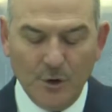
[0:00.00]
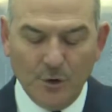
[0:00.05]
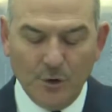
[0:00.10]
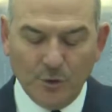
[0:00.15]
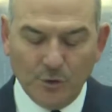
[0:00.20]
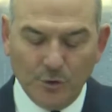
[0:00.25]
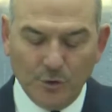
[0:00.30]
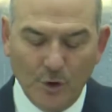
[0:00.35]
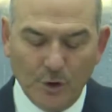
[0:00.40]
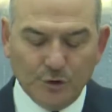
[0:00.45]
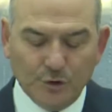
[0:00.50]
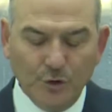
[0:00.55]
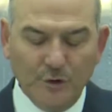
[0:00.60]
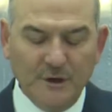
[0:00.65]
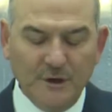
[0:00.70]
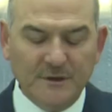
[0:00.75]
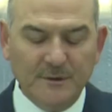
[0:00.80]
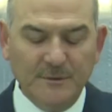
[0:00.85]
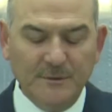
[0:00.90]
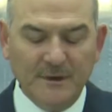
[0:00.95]
Göç
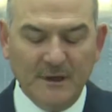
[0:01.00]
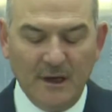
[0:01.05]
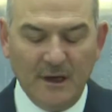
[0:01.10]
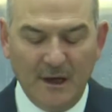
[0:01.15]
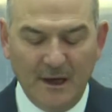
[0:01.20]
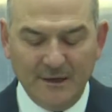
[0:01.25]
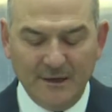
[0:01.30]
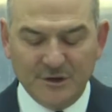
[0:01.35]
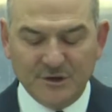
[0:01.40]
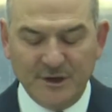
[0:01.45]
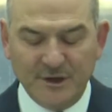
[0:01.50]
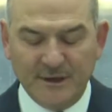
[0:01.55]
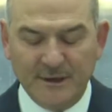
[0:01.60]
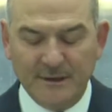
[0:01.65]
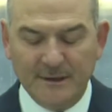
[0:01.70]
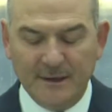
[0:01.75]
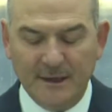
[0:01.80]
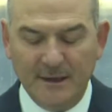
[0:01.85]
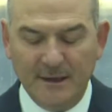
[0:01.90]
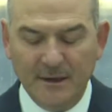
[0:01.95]
yönetiminde aynı
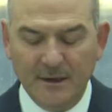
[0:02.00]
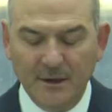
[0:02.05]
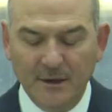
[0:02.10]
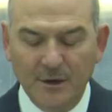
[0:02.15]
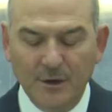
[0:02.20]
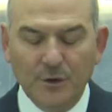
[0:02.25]
şekilde